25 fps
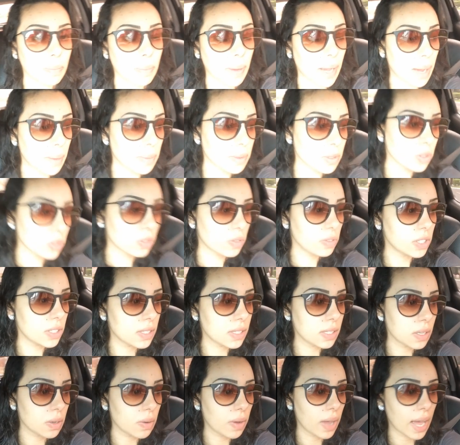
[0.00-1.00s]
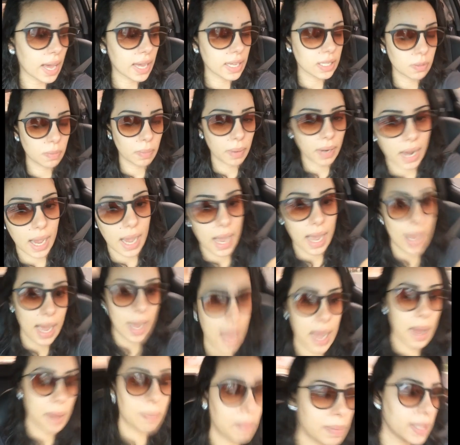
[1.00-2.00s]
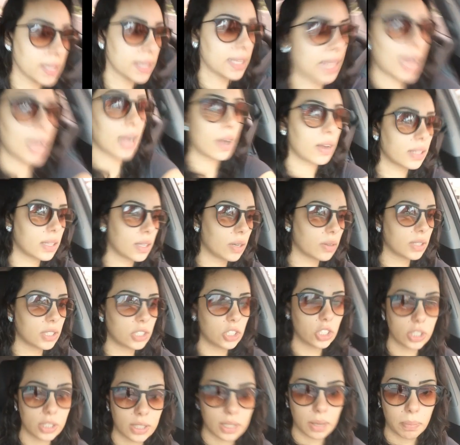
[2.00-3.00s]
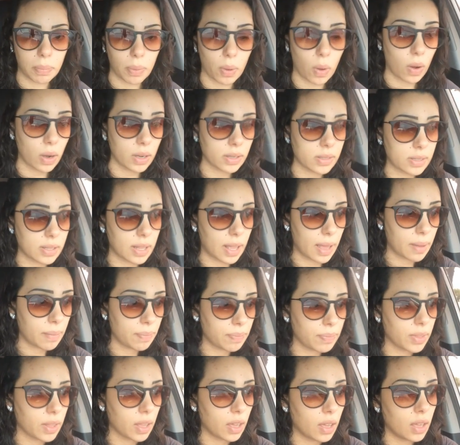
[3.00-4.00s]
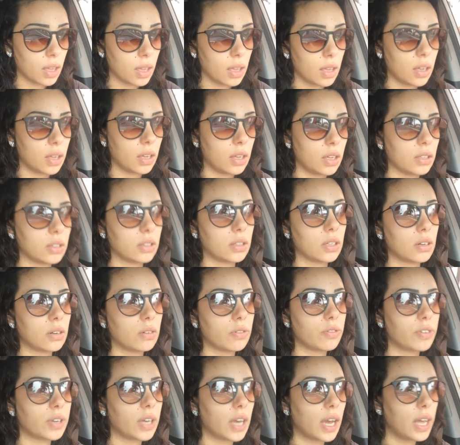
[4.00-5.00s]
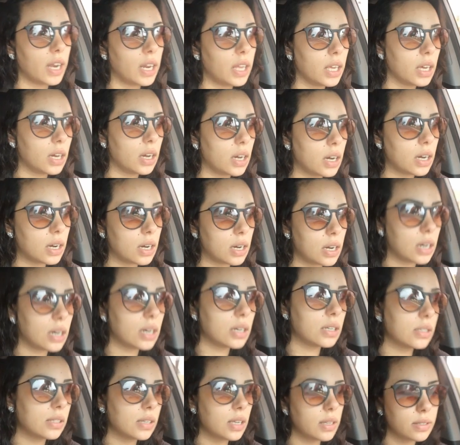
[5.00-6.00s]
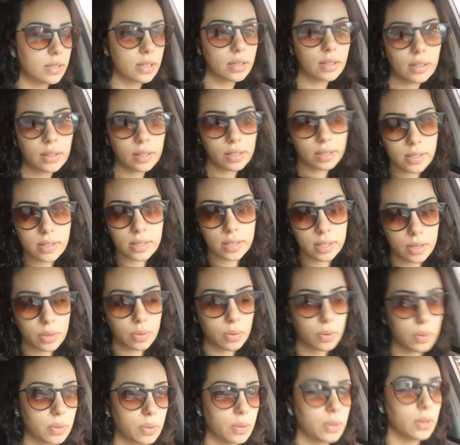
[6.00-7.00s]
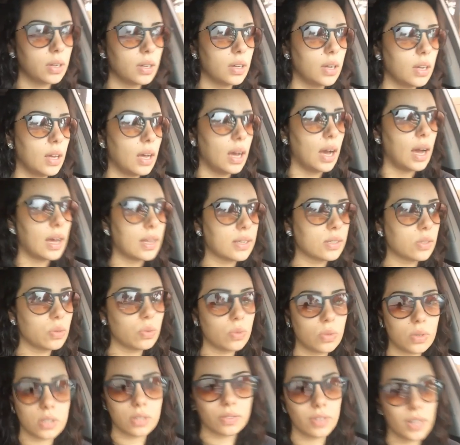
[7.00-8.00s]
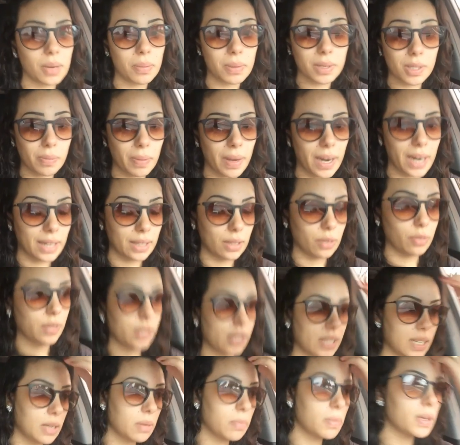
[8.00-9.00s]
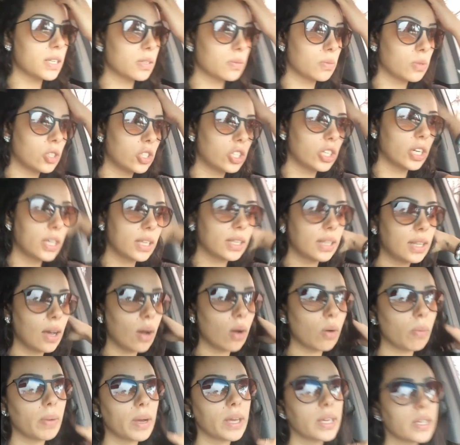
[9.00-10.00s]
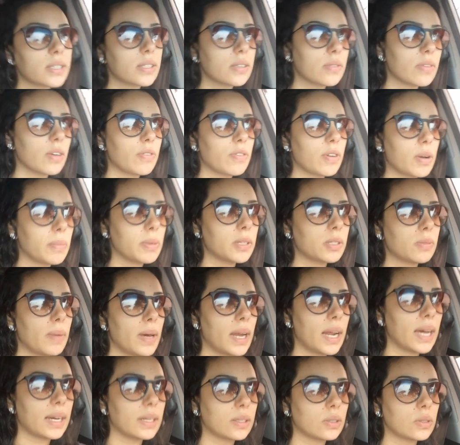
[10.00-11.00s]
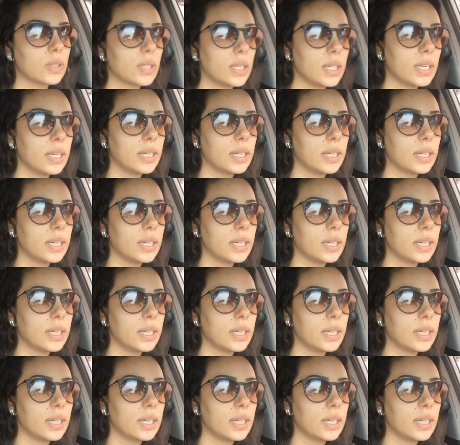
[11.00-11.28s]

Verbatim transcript: que pagar uns 25 reais pra pintar com a tal da tinta epox, né? Então ficaria 175 as duas. Fica mais barato fazer aqui mesmo. Eu achei que não, mas vai ficar mais barato.